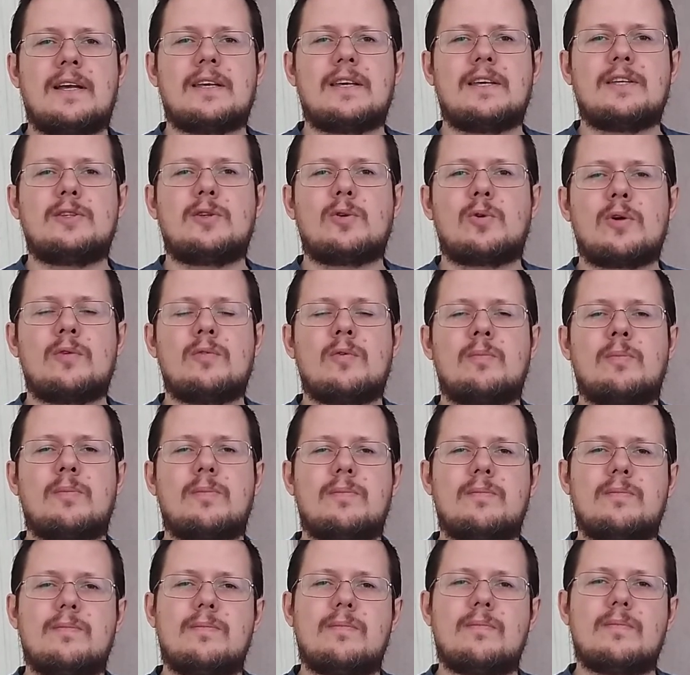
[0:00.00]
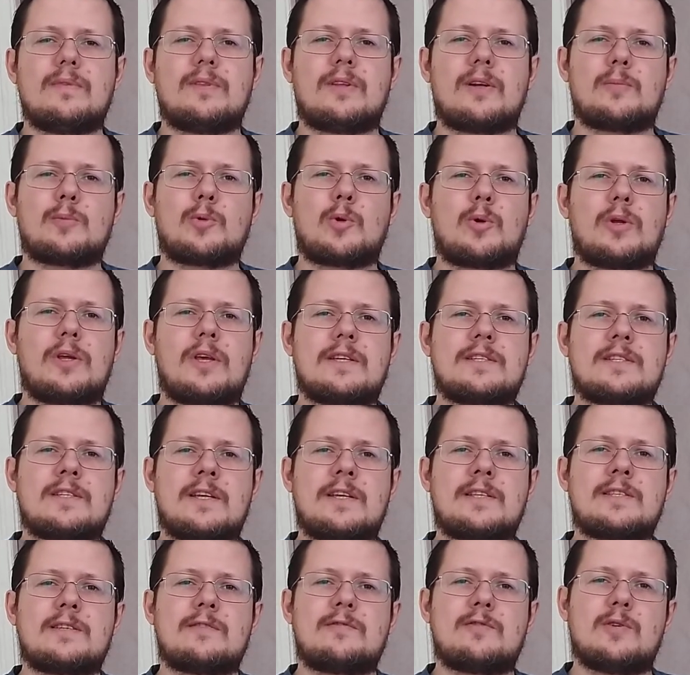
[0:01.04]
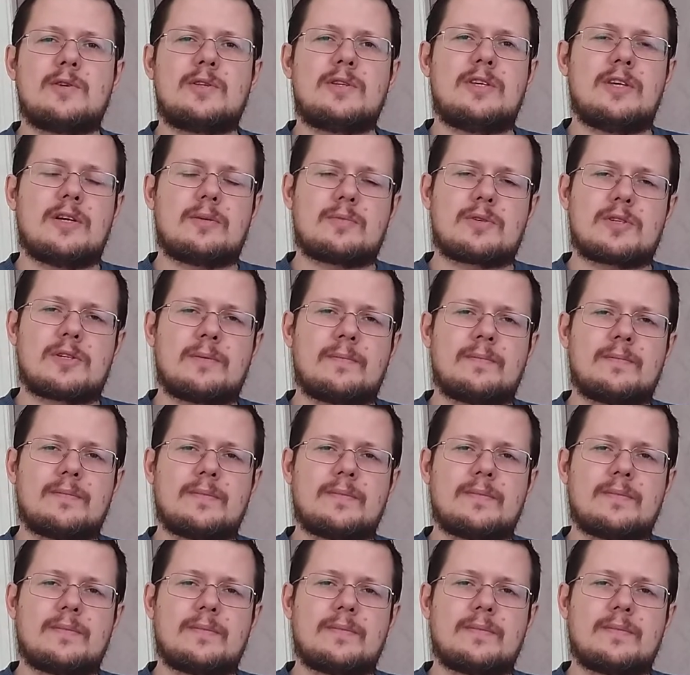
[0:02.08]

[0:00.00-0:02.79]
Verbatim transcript: ядро его драматургии останется все тем же.